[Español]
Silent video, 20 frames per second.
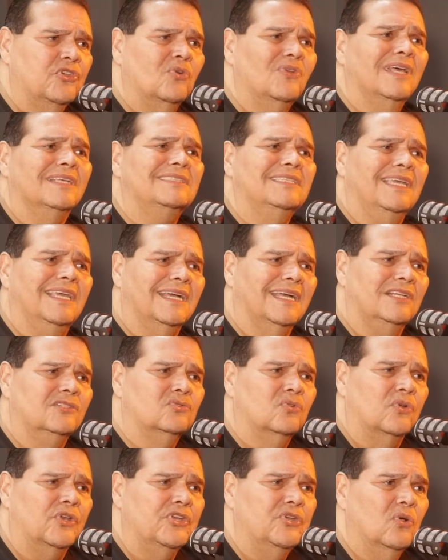yo nací en el
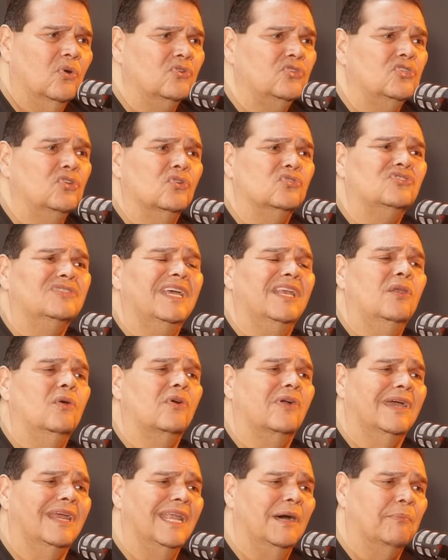Chorrillo, yo sé
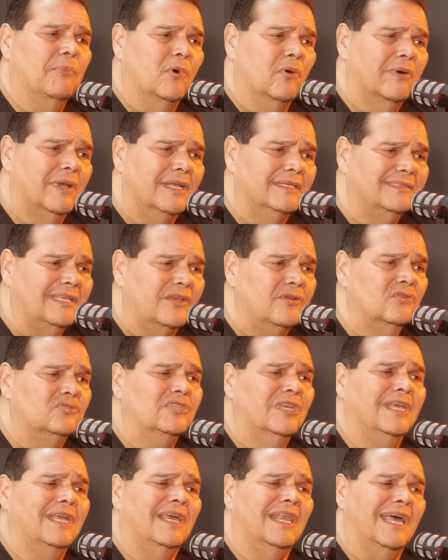lo que es la pobreza, yo
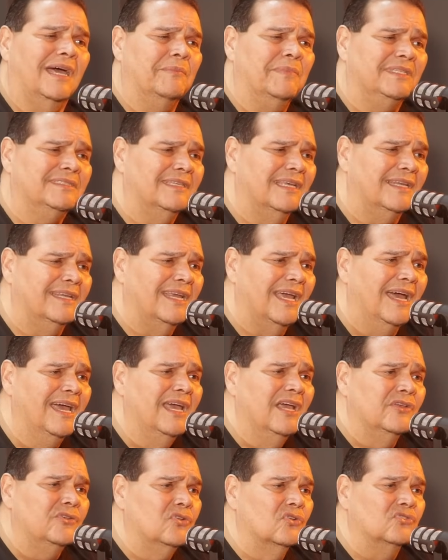sé que es la miseria,
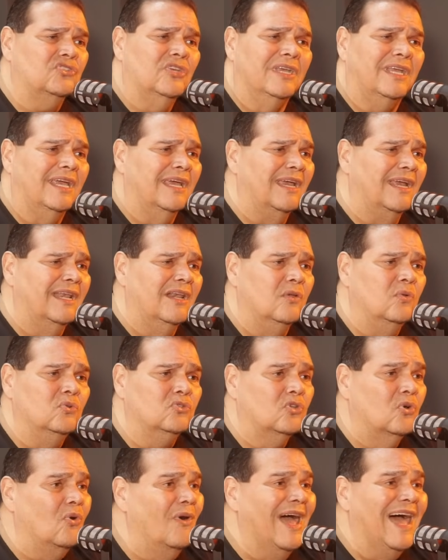yo sé que es el
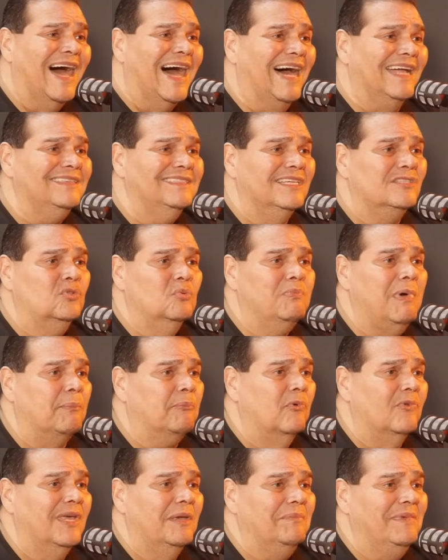luto. Antes tú para
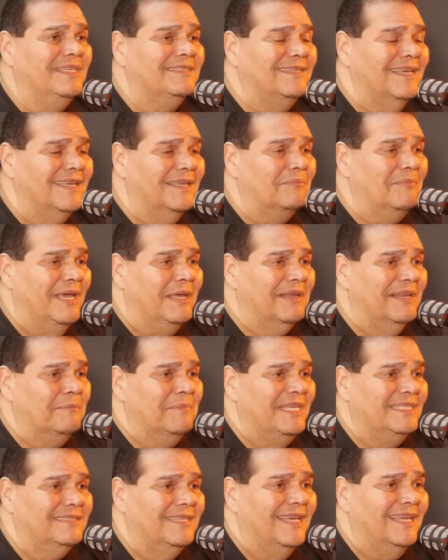poder ver
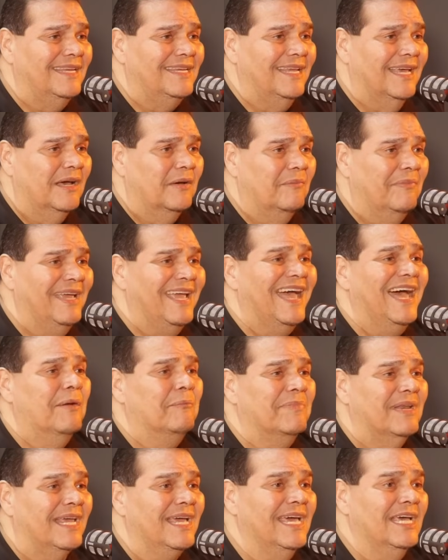miseria, ver
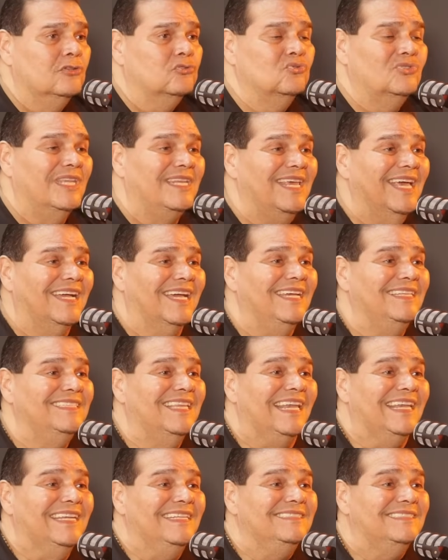hambre, tú tenías que
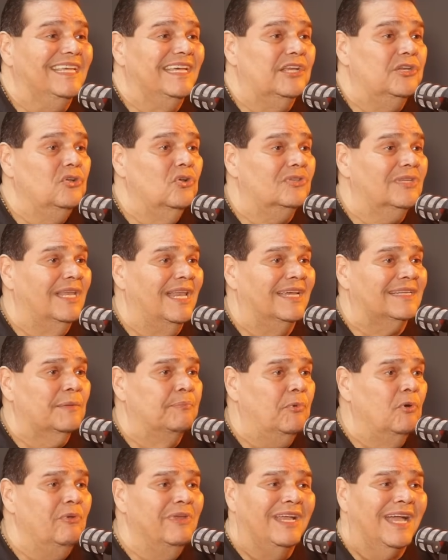irte al interior de la
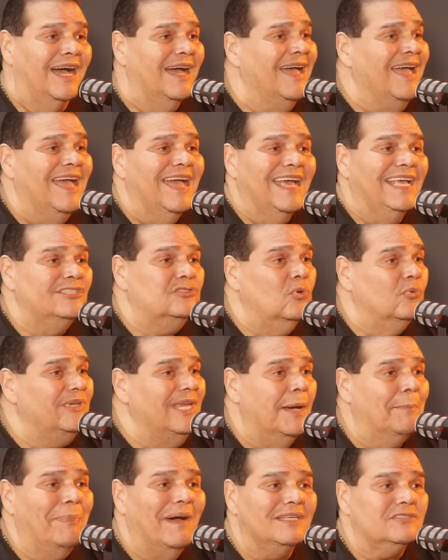República. Eso
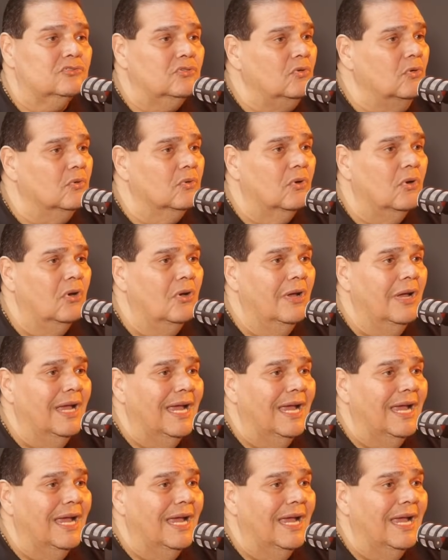ya pasó.